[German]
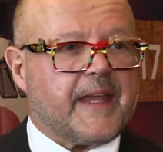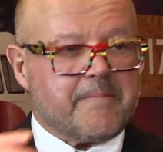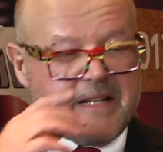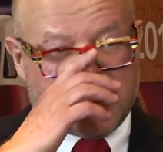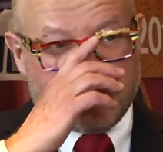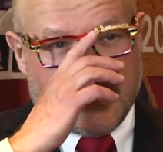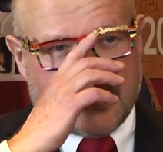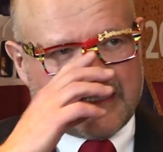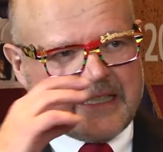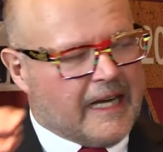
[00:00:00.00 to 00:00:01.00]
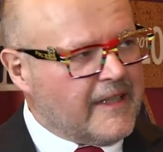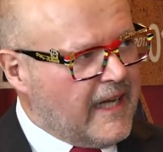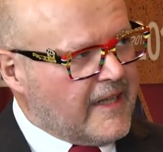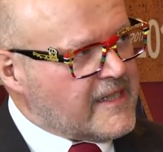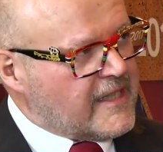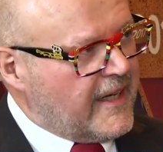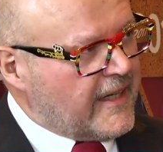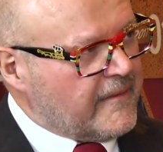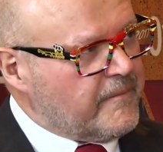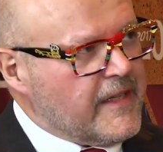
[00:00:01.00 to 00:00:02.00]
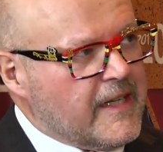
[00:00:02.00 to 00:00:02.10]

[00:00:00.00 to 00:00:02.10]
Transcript: Der Messwagen kann anzeigen